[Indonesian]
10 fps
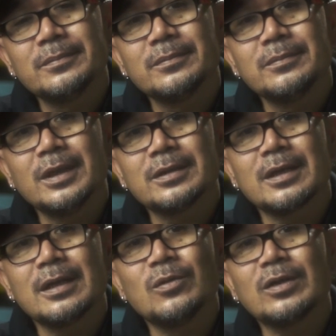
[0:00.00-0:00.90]

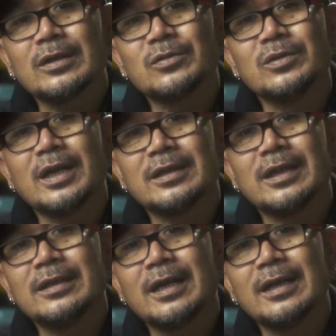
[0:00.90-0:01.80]
Biasa kalau orang
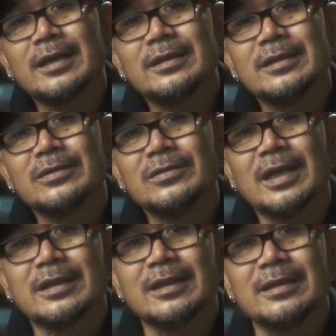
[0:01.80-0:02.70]
sunatan, anak kecil
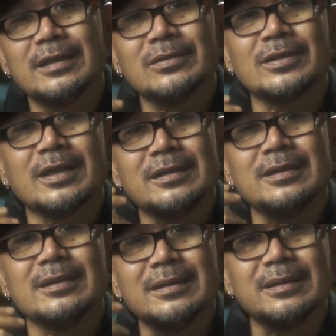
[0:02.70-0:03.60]
sunatan dia suka
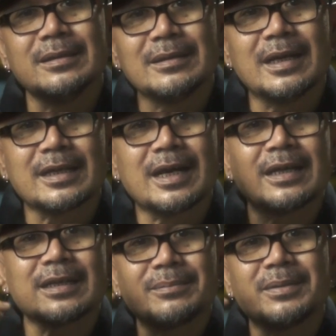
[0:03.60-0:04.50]
di arak
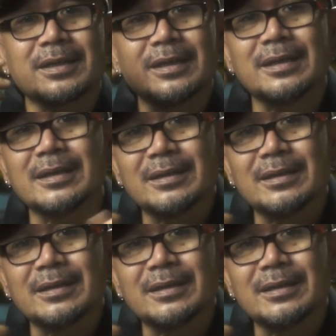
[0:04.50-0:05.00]
arak pakai